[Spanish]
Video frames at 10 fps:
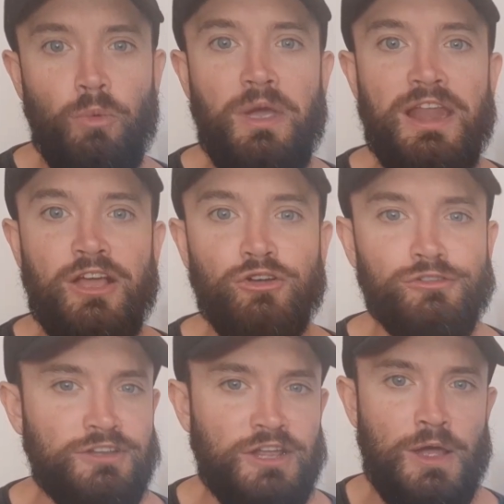Vélez
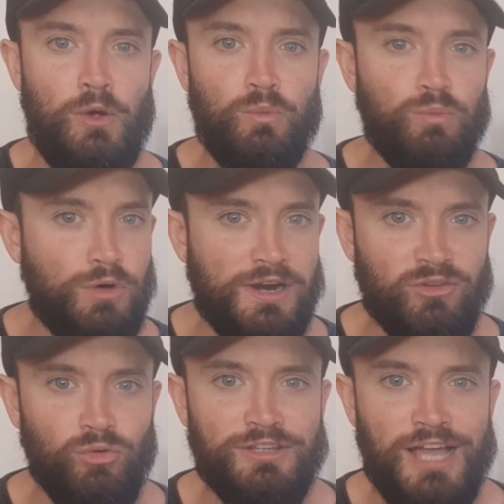consigue un buen
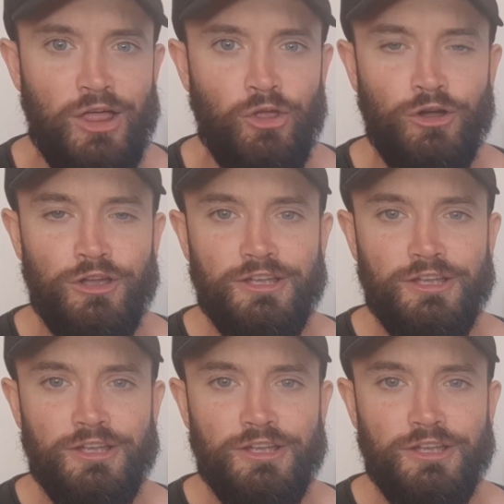resultado